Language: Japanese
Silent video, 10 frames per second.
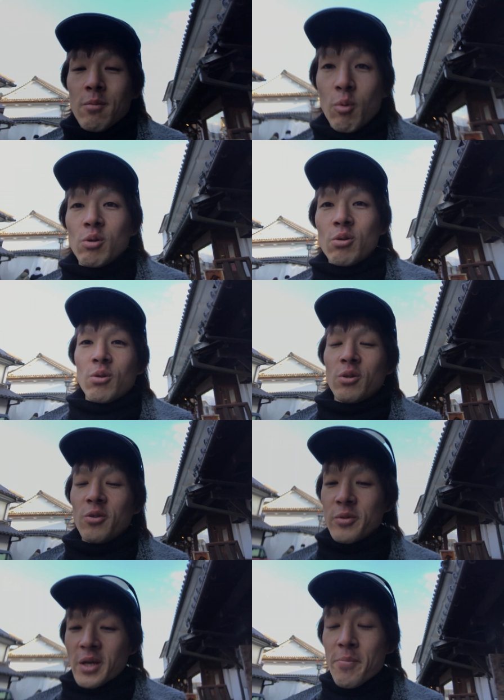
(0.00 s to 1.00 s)
もうほ
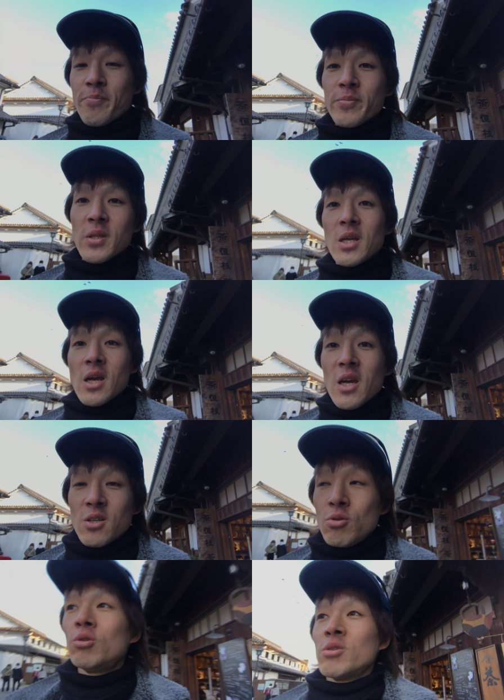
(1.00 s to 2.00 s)
んな
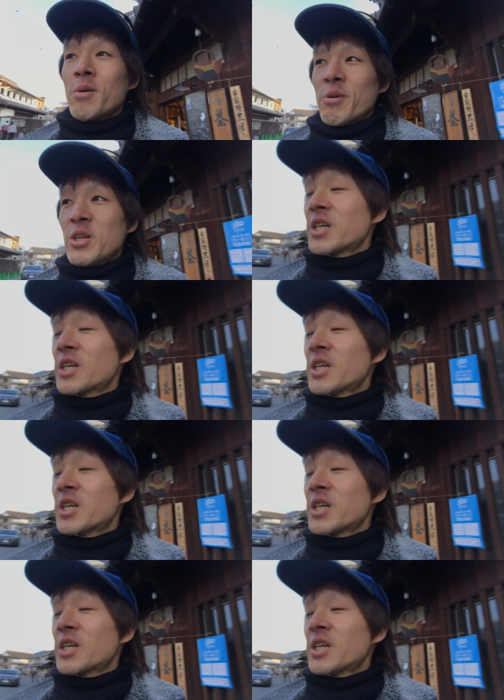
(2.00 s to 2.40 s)
有料でもいい